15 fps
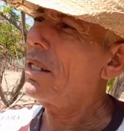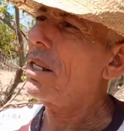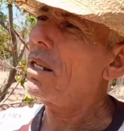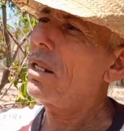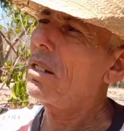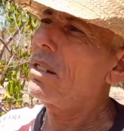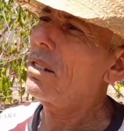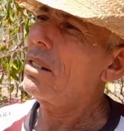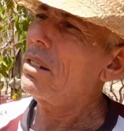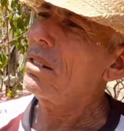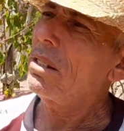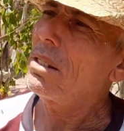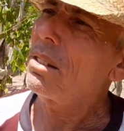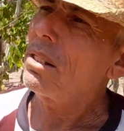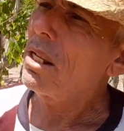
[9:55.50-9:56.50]
na...
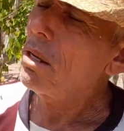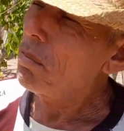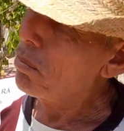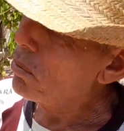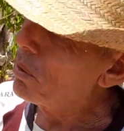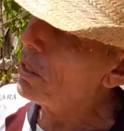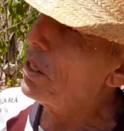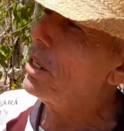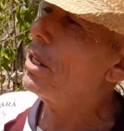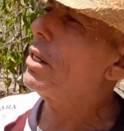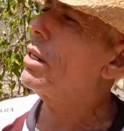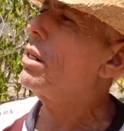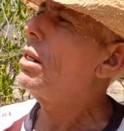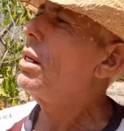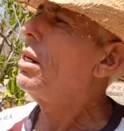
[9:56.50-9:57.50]
Poeiras.
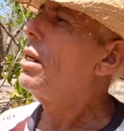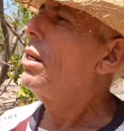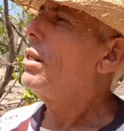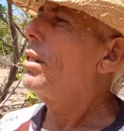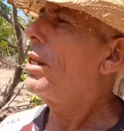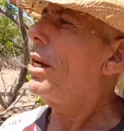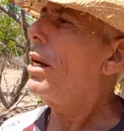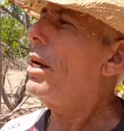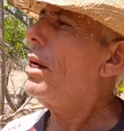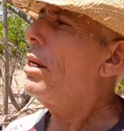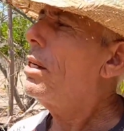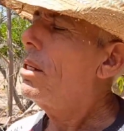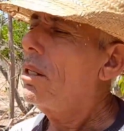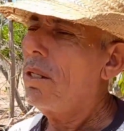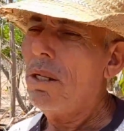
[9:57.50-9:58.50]
Poeira, né?
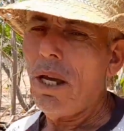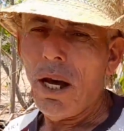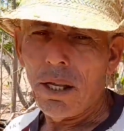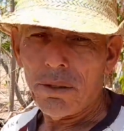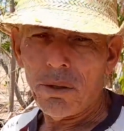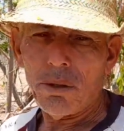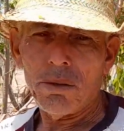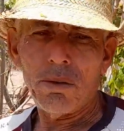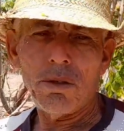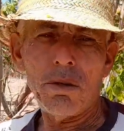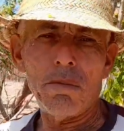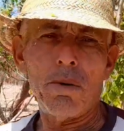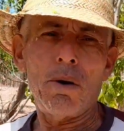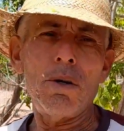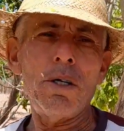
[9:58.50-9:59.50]
E a todos os
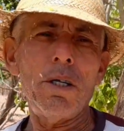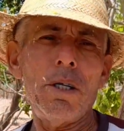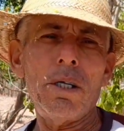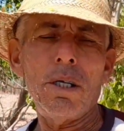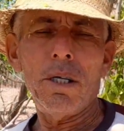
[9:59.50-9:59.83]
irmãos. Nosso amigo